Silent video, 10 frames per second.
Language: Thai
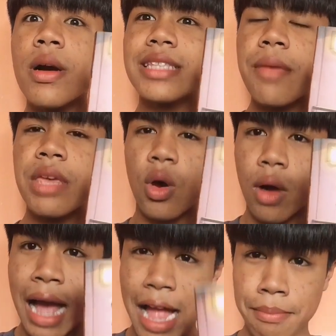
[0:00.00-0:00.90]
เพิ่งได้มีโอ
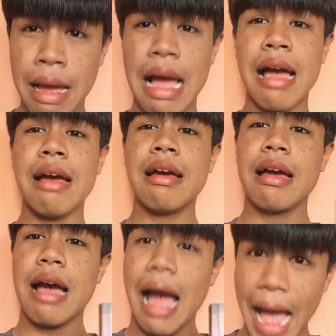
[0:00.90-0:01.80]
กาสมา
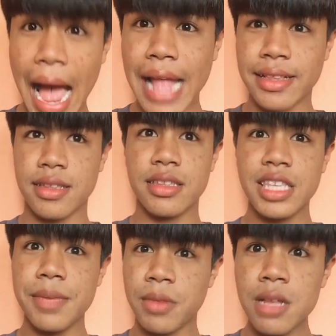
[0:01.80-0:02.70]
อ่าน ห
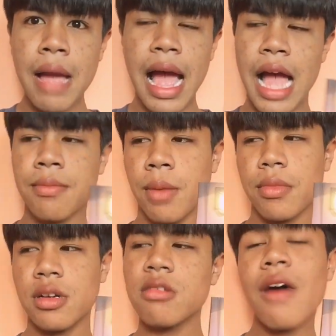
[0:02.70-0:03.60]
ยิบขึ้นมาอ่านแบบ
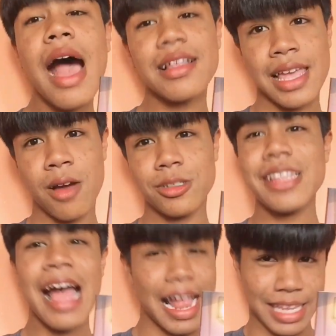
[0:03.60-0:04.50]
เออว่างแล้วฉัน
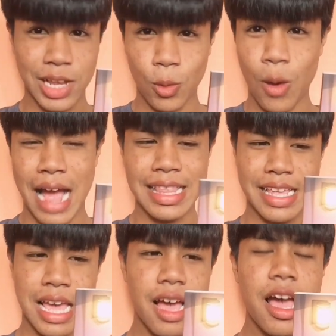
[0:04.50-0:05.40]
อ่านดีกว่าอะไร
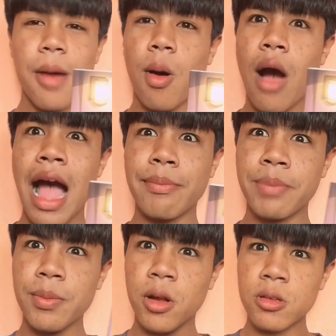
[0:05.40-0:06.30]
เงี้ยพออ่าน
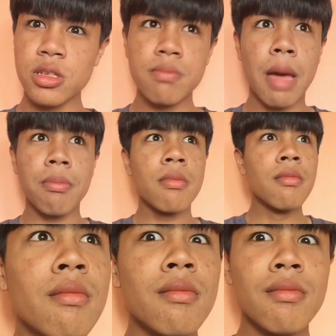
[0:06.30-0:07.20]
ปุ๊บก็รู้สึกแบบ
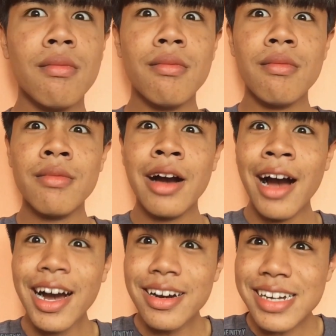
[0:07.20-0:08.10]

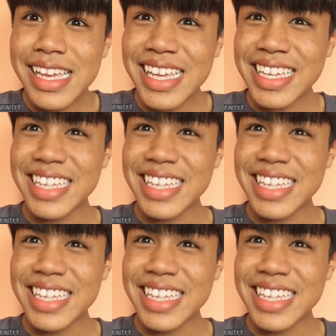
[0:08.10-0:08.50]
เฮ้ย